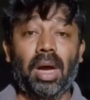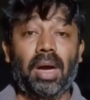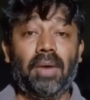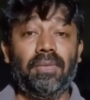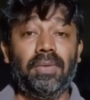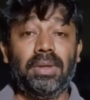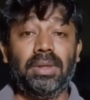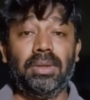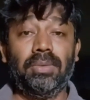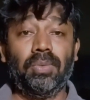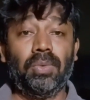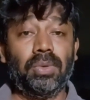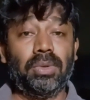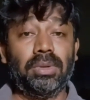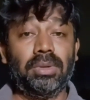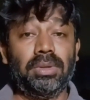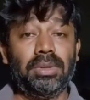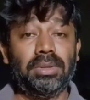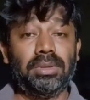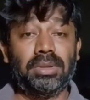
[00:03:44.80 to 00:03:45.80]
அவர்
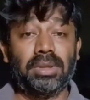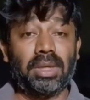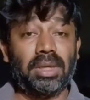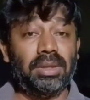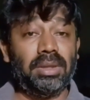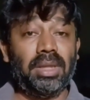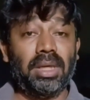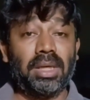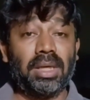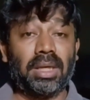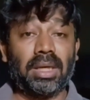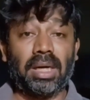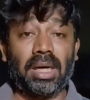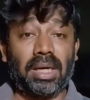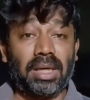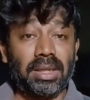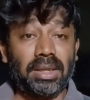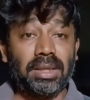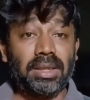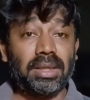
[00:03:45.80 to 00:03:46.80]
ஒரு சிறந்த
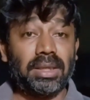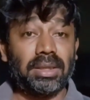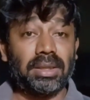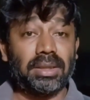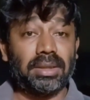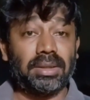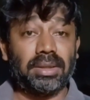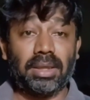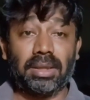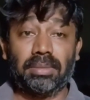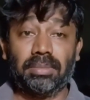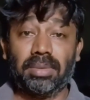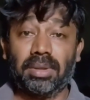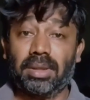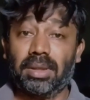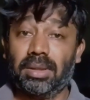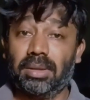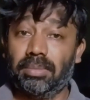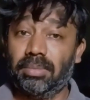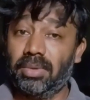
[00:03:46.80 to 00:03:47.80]
கலைஞன்
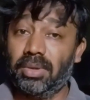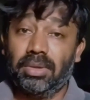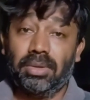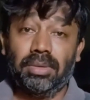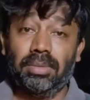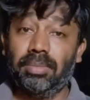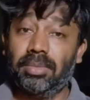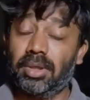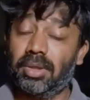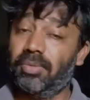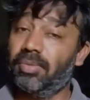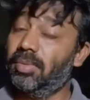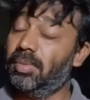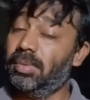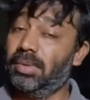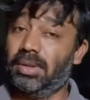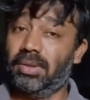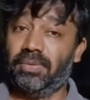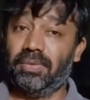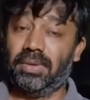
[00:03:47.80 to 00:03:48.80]
என்பதை மீண்டும்
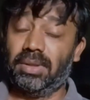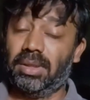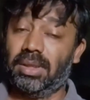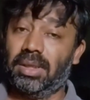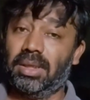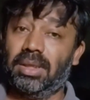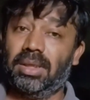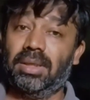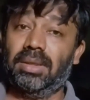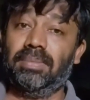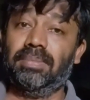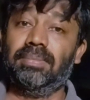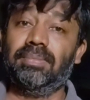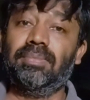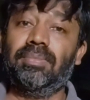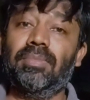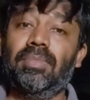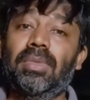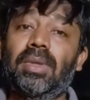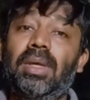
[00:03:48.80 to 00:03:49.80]
நிரூபித்துவிட்டார்
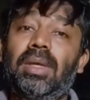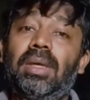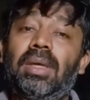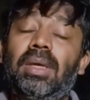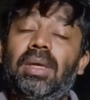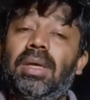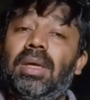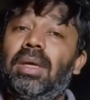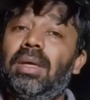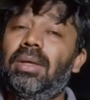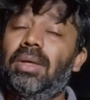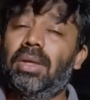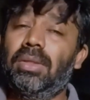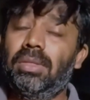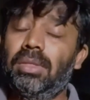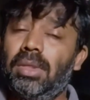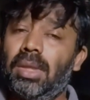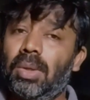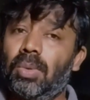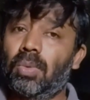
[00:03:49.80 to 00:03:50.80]

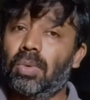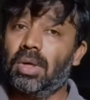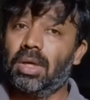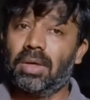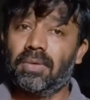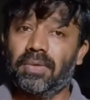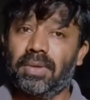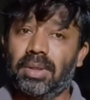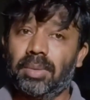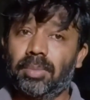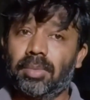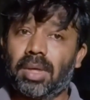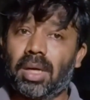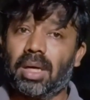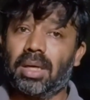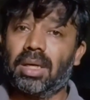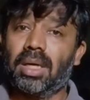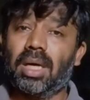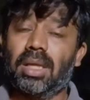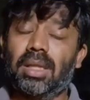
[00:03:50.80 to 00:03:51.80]
எந்த உணர்வையும்
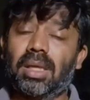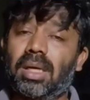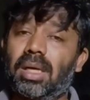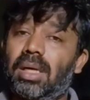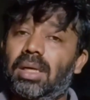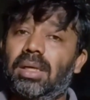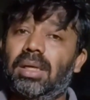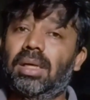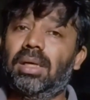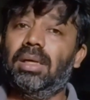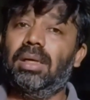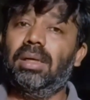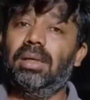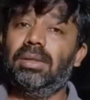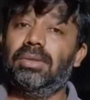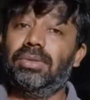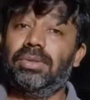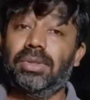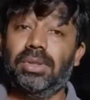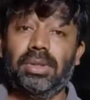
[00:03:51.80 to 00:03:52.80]
காட்டாத கண்கள்
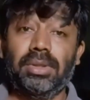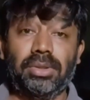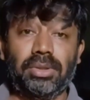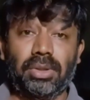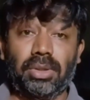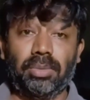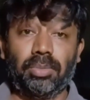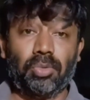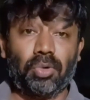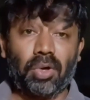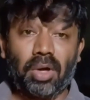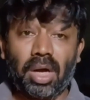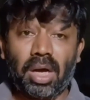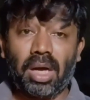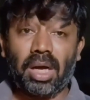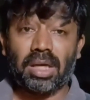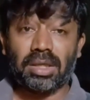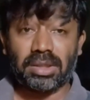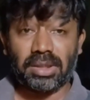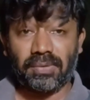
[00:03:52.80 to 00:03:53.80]
சிறு சிறு முக
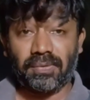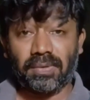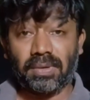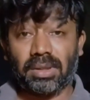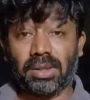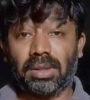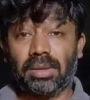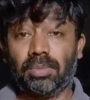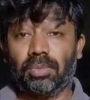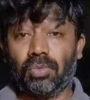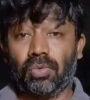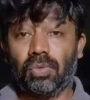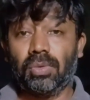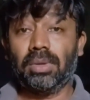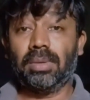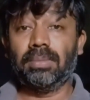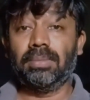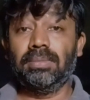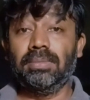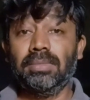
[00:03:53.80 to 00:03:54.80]
அசைவுகள்
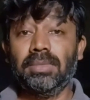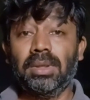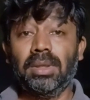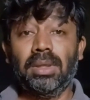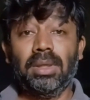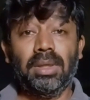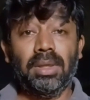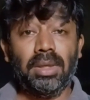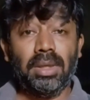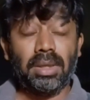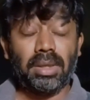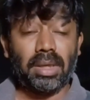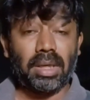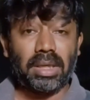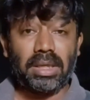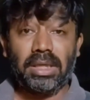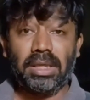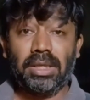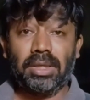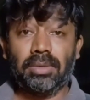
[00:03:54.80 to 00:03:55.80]
மூலம்
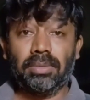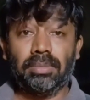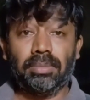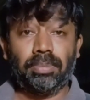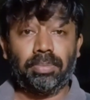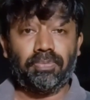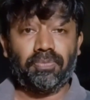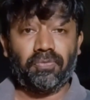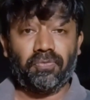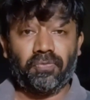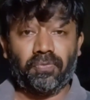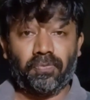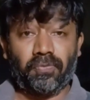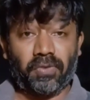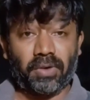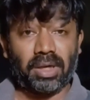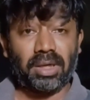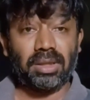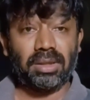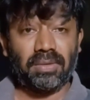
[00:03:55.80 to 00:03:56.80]
நடிக்கும்
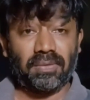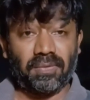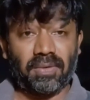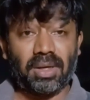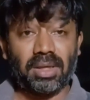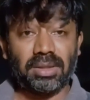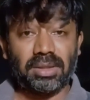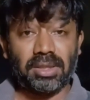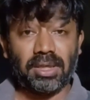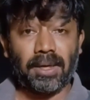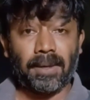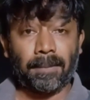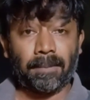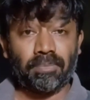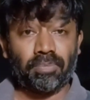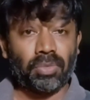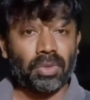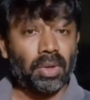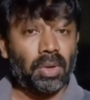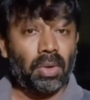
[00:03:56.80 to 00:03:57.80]
ஃபகத் ஃபாசில்
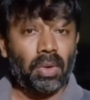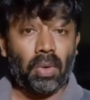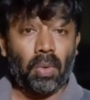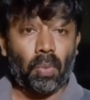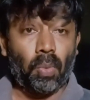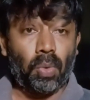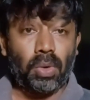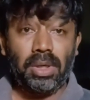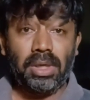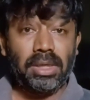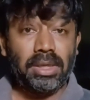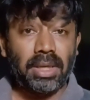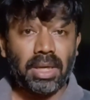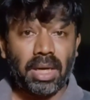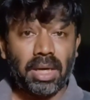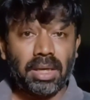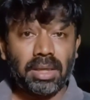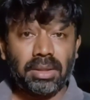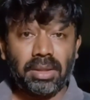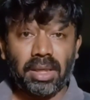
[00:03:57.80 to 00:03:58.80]

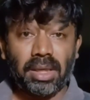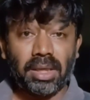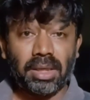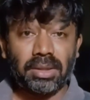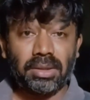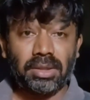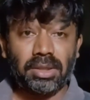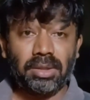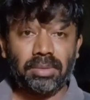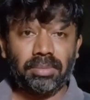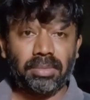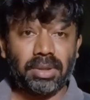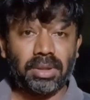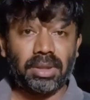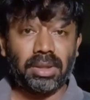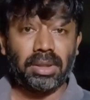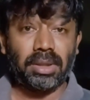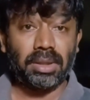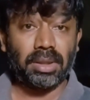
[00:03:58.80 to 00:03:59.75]
ஒல்லியான தேகத்தையும் மீறி